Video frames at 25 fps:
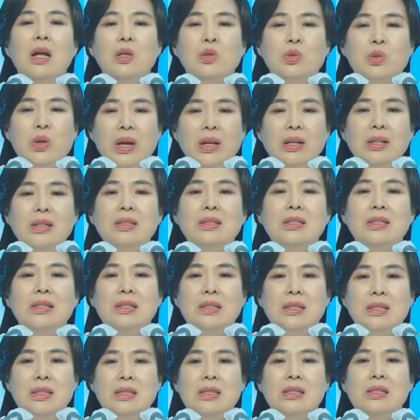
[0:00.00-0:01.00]
盼望天
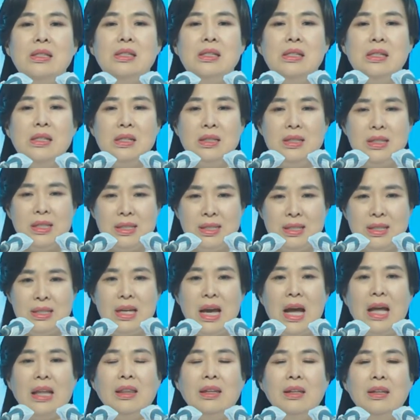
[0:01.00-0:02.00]
国的人不会犯
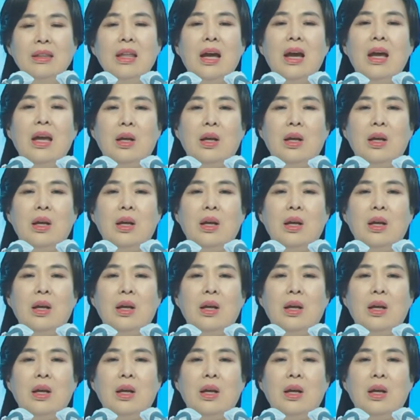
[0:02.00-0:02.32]
罪，